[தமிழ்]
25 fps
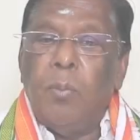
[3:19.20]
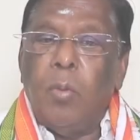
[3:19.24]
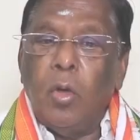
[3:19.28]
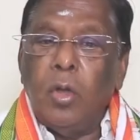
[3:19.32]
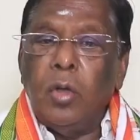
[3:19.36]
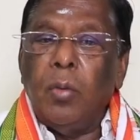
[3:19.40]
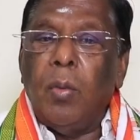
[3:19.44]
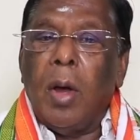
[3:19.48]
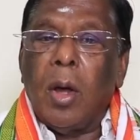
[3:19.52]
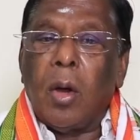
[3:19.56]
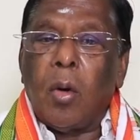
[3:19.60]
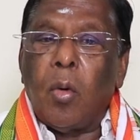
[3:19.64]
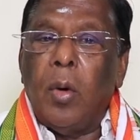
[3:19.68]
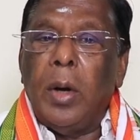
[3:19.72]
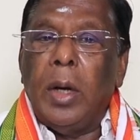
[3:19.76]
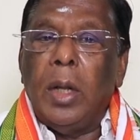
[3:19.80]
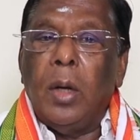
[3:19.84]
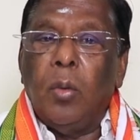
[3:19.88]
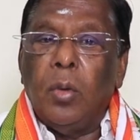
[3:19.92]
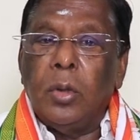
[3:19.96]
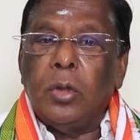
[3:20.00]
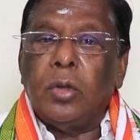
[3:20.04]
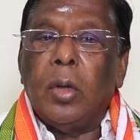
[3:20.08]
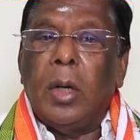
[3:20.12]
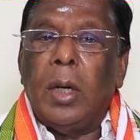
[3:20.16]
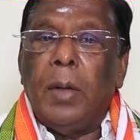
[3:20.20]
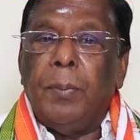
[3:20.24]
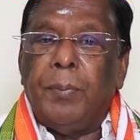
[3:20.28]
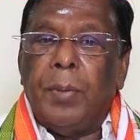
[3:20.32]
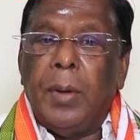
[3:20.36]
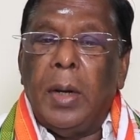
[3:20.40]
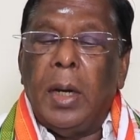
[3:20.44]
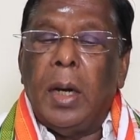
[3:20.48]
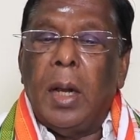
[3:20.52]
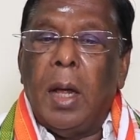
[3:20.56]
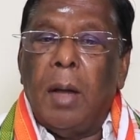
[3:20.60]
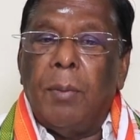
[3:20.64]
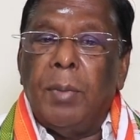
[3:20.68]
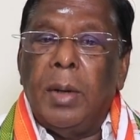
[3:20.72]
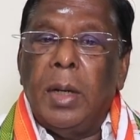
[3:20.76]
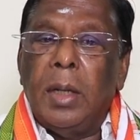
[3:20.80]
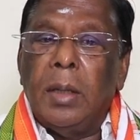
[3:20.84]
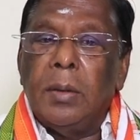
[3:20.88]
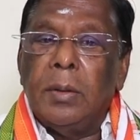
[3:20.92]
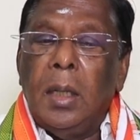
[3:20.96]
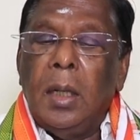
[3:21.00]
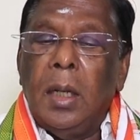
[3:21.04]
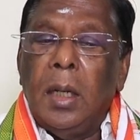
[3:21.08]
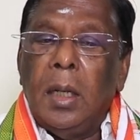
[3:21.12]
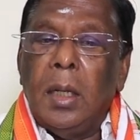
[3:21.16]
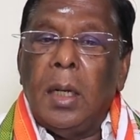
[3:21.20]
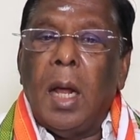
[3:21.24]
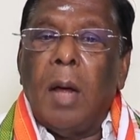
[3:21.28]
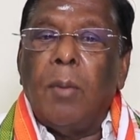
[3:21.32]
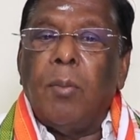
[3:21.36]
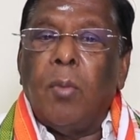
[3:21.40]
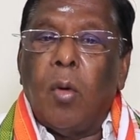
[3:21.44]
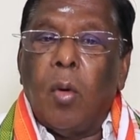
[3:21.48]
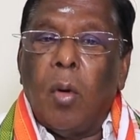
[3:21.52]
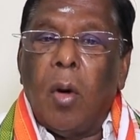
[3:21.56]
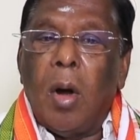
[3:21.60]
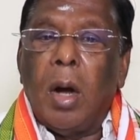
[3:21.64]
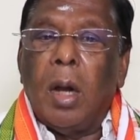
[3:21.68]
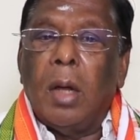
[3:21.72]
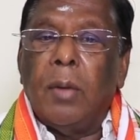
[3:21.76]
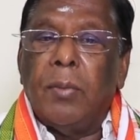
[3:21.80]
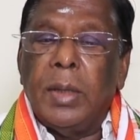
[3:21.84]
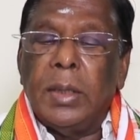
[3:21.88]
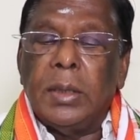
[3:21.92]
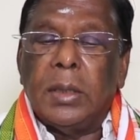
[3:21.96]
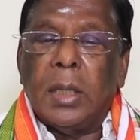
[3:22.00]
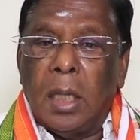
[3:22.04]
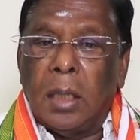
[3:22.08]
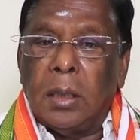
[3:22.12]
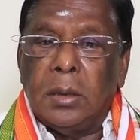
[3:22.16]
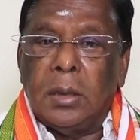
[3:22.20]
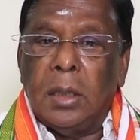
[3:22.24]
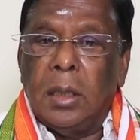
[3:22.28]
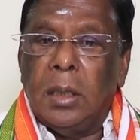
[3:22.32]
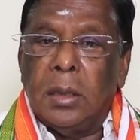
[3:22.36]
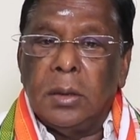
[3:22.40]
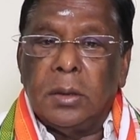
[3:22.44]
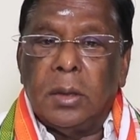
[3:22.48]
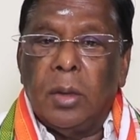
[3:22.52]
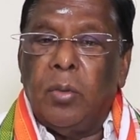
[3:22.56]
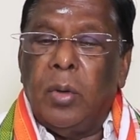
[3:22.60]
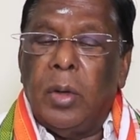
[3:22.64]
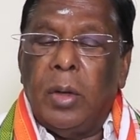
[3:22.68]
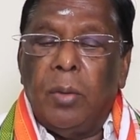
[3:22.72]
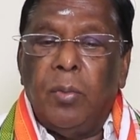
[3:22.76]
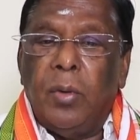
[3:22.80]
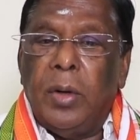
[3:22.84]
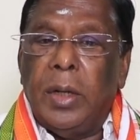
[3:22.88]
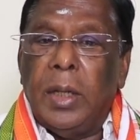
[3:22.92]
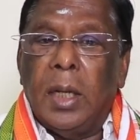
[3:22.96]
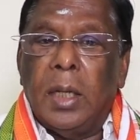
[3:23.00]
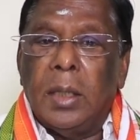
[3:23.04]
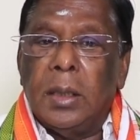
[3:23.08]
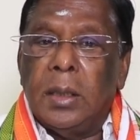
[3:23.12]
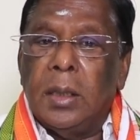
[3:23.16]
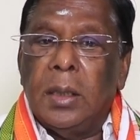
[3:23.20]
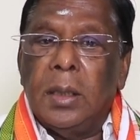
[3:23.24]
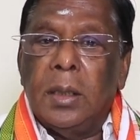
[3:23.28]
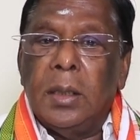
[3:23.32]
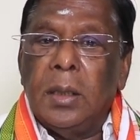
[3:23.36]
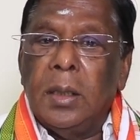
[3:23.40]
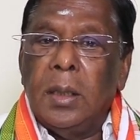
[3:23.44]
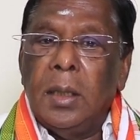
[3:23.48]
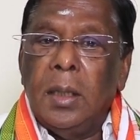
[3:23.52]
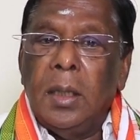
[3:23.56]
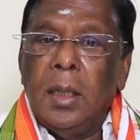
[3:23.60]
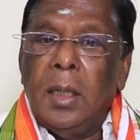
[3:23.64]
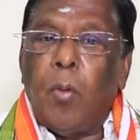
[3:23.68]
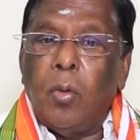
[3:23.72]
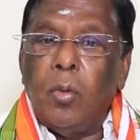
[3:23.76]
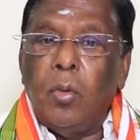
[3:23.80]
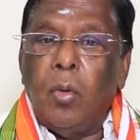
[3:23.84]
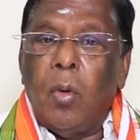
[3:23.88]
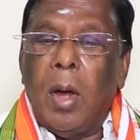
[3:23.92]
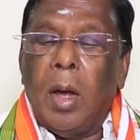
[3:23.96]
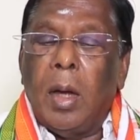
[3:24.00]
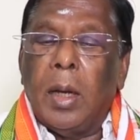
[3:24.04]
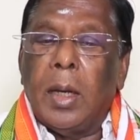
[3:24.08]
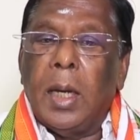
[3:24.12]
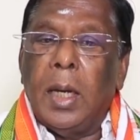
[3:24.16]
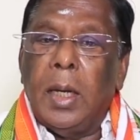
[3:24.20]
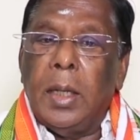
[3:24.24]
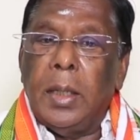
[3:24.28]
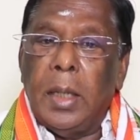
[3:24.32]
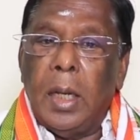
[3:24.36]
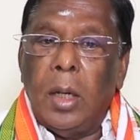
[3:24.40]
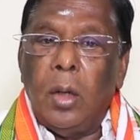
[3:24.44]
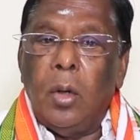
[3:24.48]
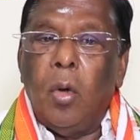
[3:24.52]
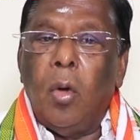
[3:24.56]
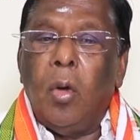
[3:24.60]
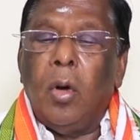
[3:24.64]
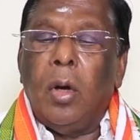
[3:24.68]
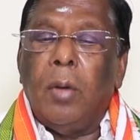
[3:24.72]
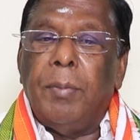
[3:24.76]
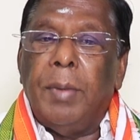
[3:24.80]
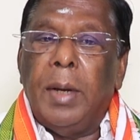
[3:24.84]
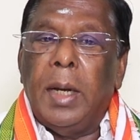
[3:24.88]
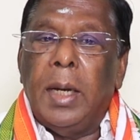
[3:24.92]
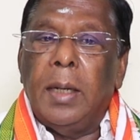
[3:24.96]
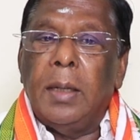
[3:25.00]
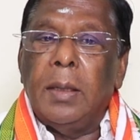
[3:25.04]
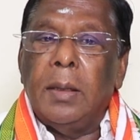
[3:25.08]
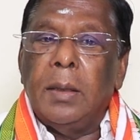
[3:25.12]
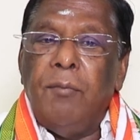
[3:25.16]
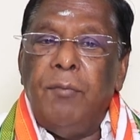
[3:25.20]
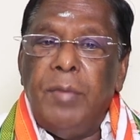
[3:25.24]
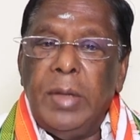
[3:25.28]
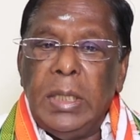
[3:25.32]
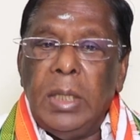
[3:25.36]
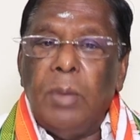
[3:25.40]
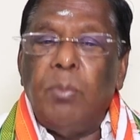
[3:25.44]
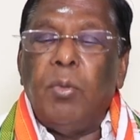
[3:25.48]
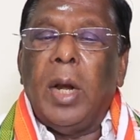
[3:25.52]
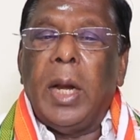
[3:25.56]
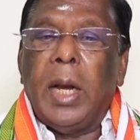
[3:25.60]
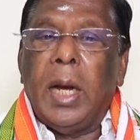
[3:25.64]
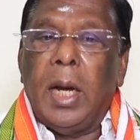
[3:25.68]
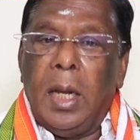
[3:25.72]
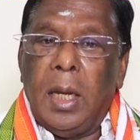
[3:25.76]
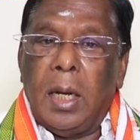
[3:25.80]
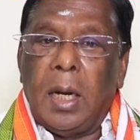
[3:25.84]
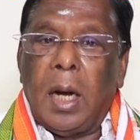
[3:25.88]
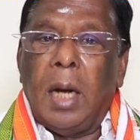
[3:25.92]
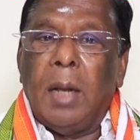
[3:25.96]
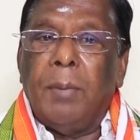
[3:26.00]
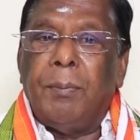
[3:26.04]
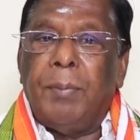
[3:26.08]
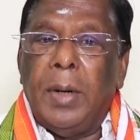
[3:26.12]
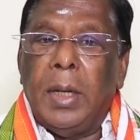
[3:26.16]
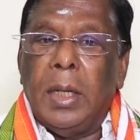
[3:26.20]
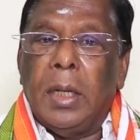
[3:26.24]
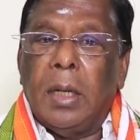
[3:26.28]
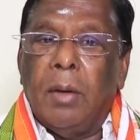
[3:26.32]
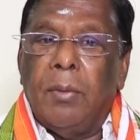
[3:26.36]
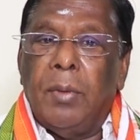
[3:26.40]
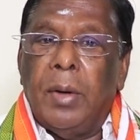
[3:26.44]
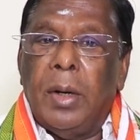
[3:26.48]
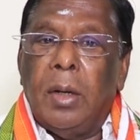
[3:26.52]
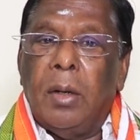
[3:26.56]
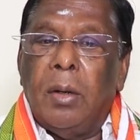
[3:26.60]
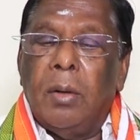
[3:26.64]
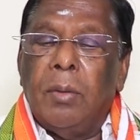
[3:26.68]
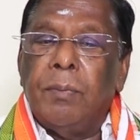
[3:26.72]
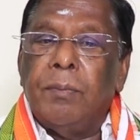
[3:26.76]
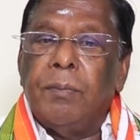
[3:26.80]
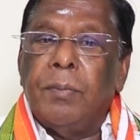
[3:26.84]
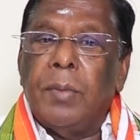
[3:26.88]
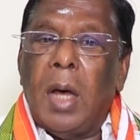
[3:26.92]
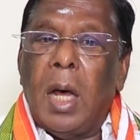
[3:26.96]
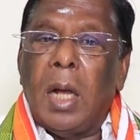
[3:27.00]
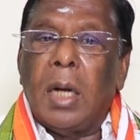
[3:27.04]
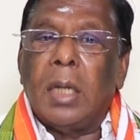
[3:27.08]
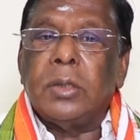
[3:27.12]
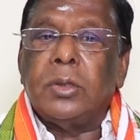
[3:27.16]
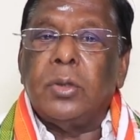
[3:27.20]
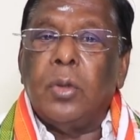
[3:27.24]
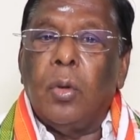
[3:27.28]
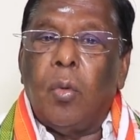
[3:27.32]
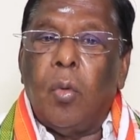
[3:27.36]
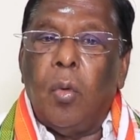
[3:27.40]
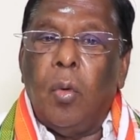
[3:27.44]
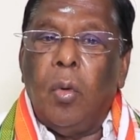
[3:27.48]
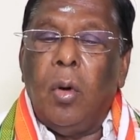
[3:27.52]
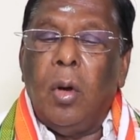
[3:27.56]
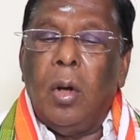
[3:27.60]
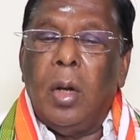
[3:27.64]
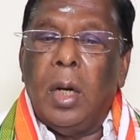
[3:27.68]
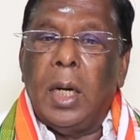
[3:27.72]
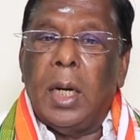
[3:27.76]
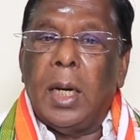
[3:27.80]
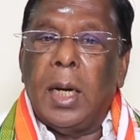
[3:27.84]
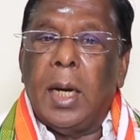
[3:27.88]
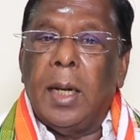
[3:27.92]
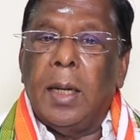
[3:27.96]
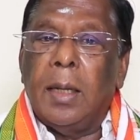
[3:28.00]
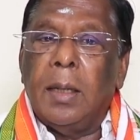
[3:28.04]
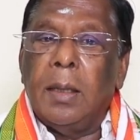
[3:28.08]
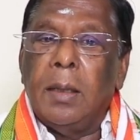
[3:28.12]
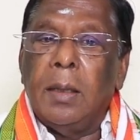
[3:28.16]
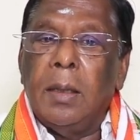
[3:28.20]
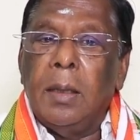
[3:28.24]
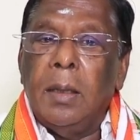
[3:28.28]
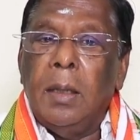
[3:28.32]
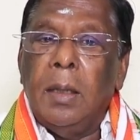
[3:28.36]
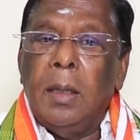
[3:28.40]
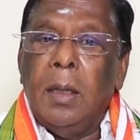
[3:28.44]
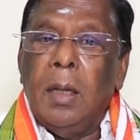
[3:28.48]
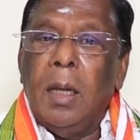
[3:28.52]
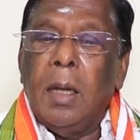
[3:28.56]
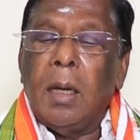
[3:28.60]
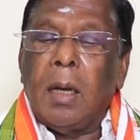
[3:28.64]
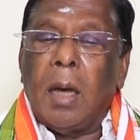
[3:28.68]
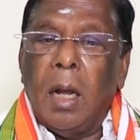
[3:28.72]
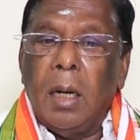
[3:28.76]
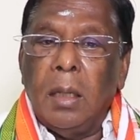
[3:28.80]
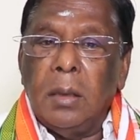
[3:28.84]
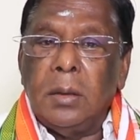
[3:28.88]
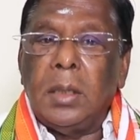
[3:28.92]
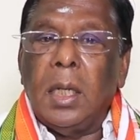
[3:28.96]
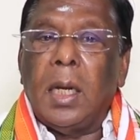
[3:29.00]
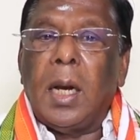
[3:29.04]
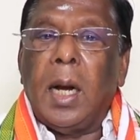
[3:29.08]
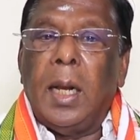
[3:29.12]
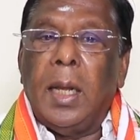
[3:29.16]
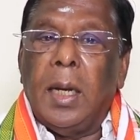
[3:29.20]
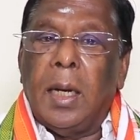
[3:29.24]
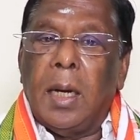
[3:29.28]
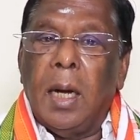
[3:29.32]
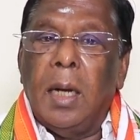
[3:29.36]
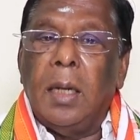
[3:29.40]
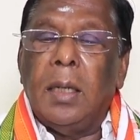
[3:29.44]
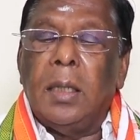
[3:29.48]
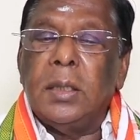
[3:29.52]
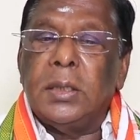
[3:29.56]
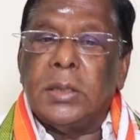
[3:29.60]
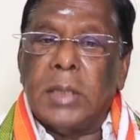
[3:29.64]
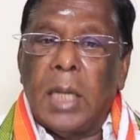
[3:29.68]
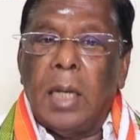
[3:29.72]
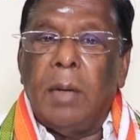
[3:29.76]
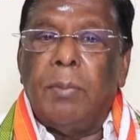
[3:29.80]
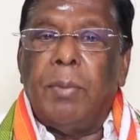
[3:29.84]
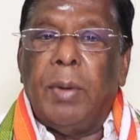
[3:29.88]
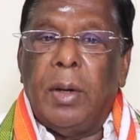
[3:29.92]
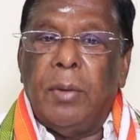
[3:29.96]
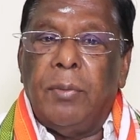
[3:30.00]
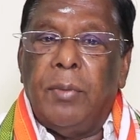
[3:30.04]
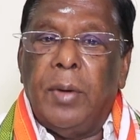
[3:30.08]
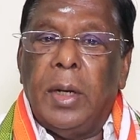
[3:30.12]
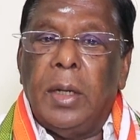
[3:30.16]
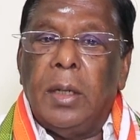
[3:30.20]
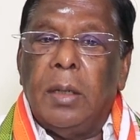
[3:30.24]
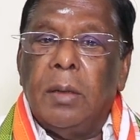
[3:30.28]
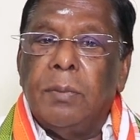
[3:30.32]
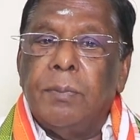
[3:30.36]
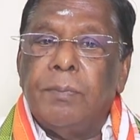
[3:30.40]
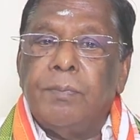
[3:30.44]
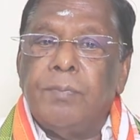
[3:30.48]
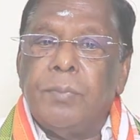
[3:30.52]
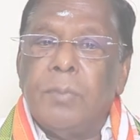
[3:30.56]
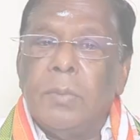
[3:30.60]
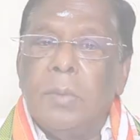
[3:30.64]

பொதுமக்களுடைய ஒத்துழைப்பு இல்லாமல் நாம் கொரோனாவை தடுத்து நிறுத்திவிட முடியாது பொதுவாக எல்லோருமே விதிமுறைகளை கடைபிடிக்க வேண்டும் அரசு கூறுகின்ற கருத்துக்களை கேட்டு செயல்பட வேண்டும்